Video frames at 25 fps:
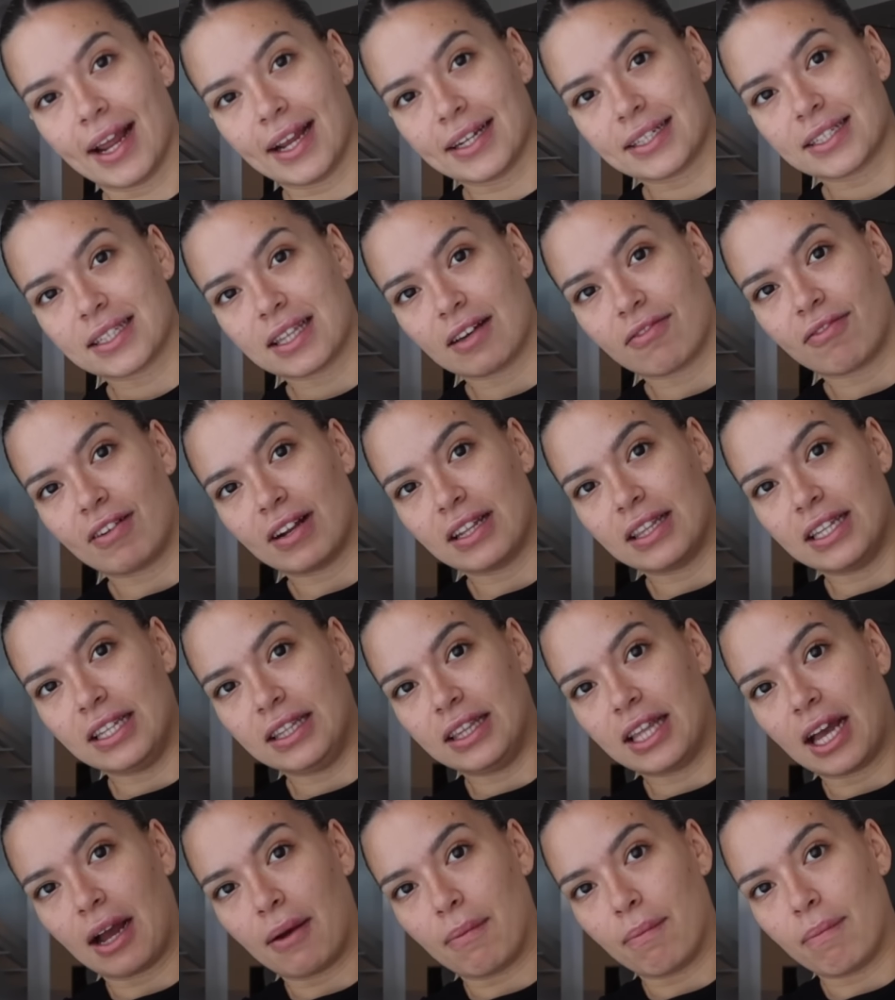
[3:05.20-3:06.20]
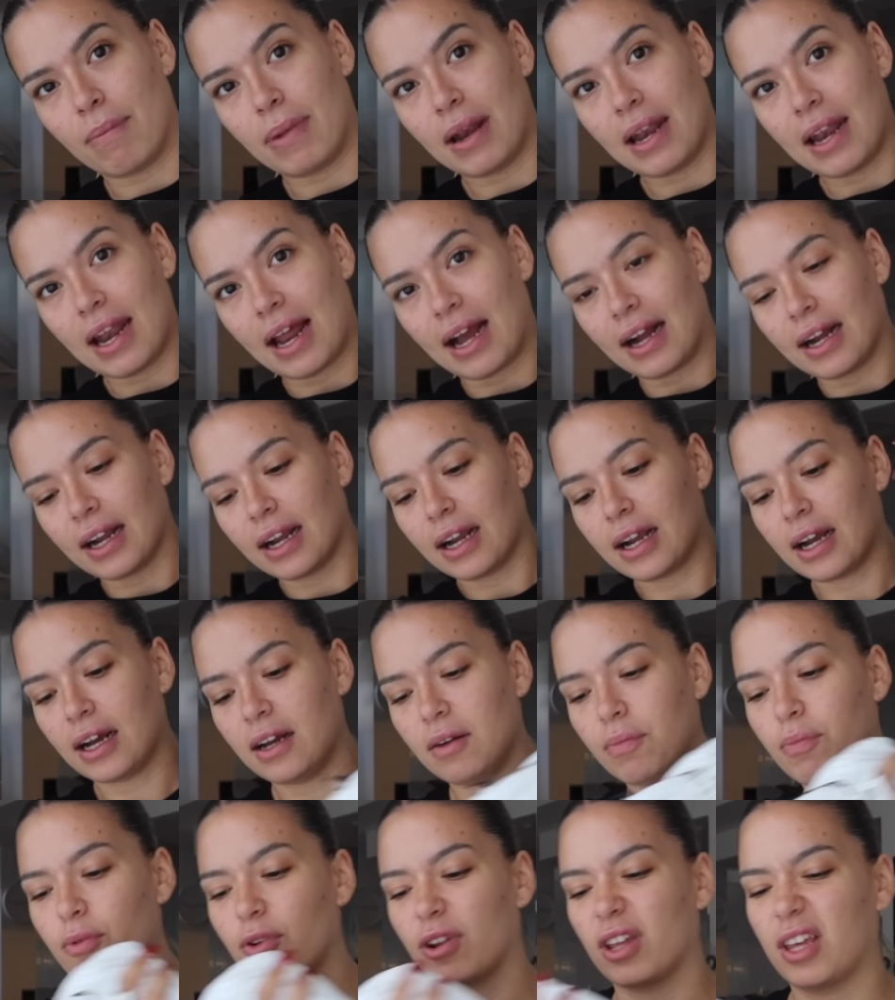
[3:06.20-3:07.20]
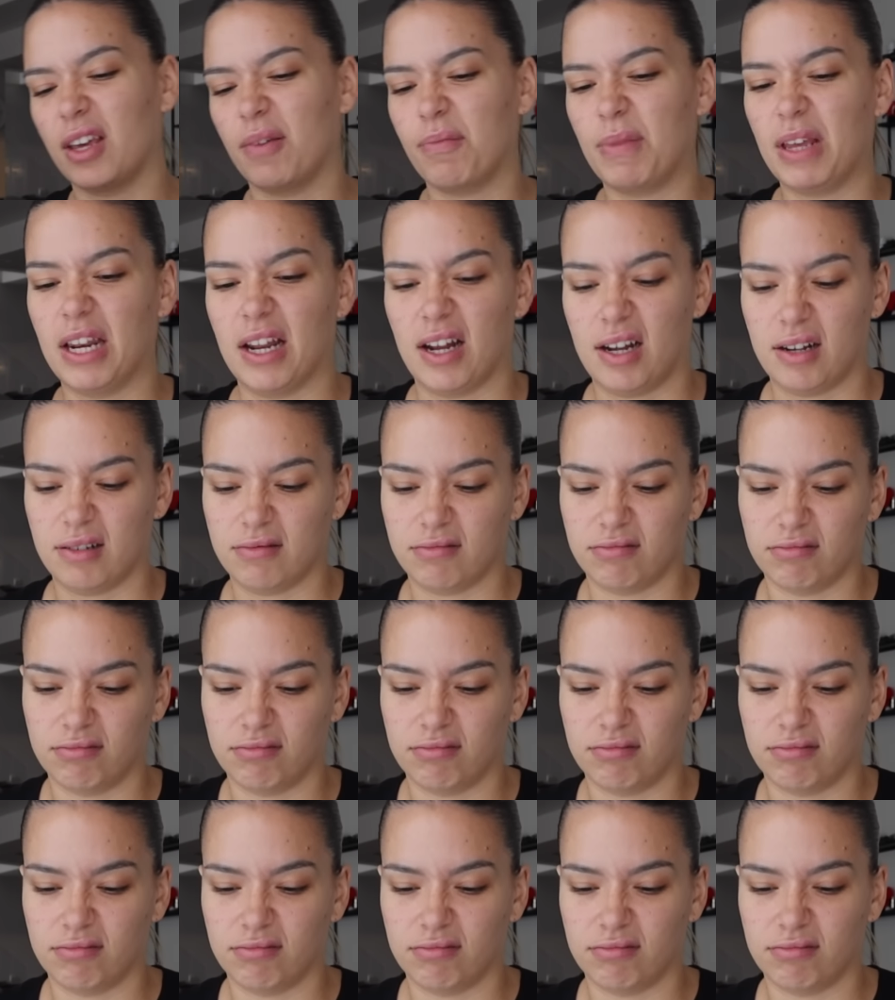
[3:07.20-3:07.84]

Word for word: esta faldita blanca porque mira,